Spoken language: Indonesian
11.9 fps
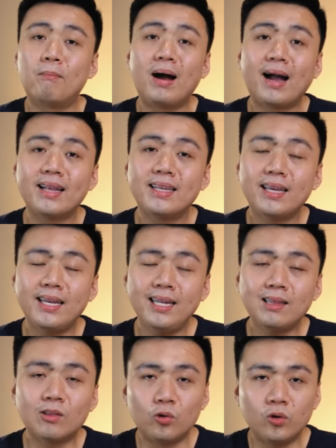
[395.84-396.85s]
Makanya
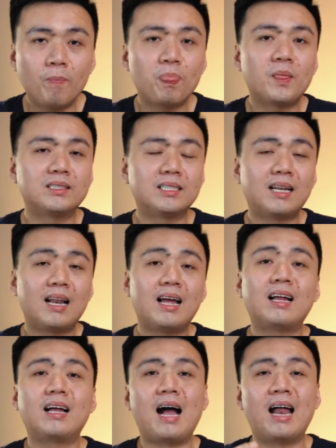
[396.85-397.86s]
itu,
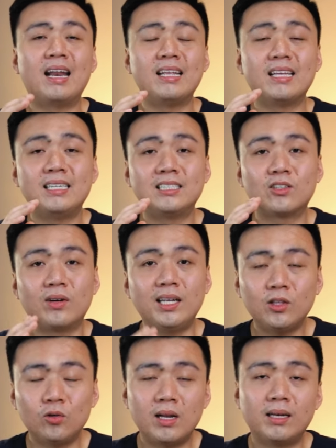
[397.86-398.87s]
setelah adanya diskon
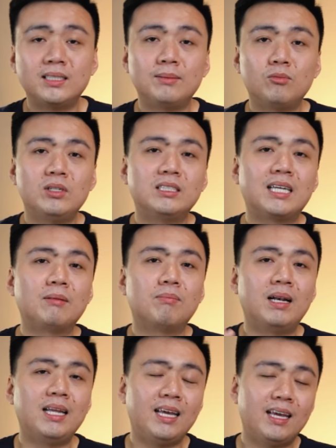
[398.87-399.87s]
itu dan si Budi Said
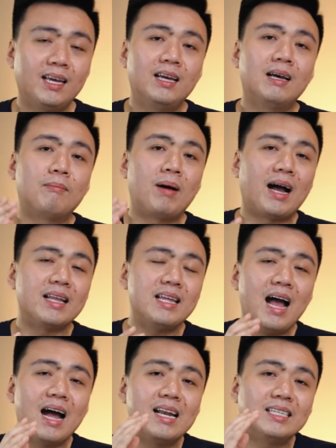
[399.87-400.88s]
beli,
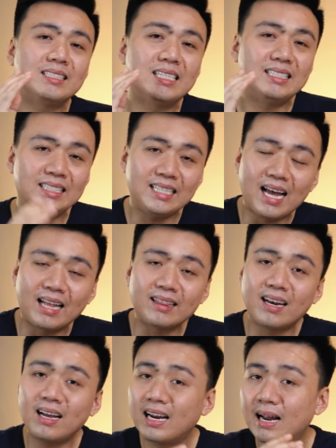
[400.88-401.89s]
Makanya ada selisih
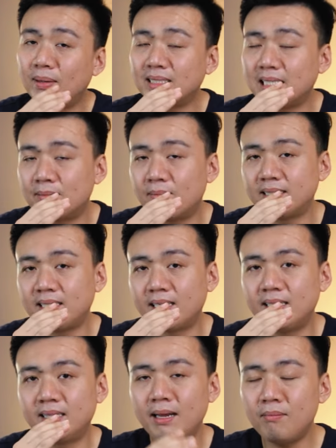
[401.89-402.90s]
antara gramasi emas yang
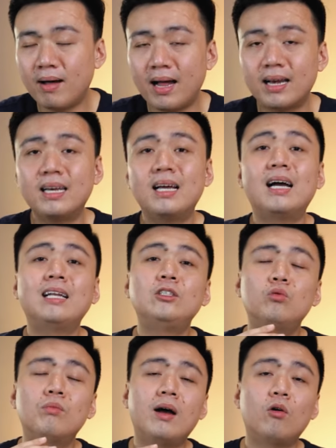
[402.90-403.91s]
diterima dengan
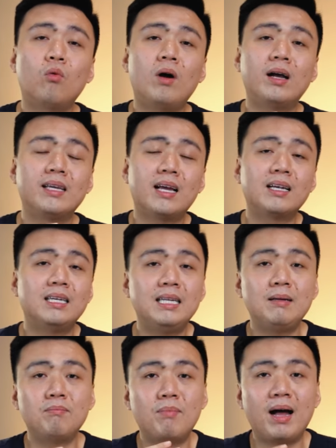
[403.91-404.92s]
jumlah uang yang
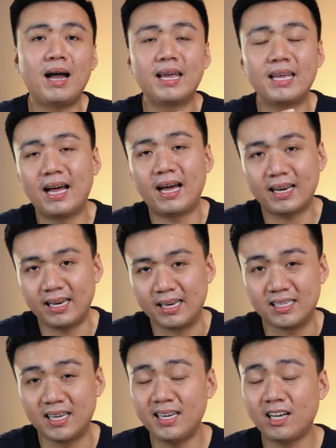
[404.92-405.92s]

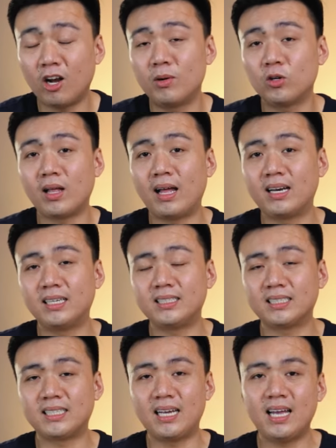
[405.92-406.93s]
dibayarin. Jadi kalau menurut
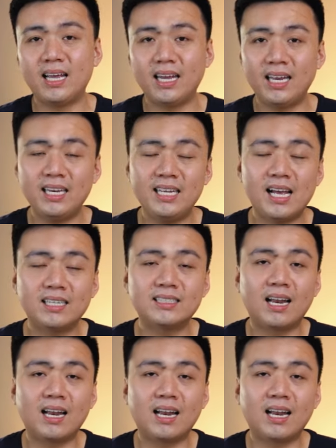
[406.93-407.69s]
analisa saya ini yang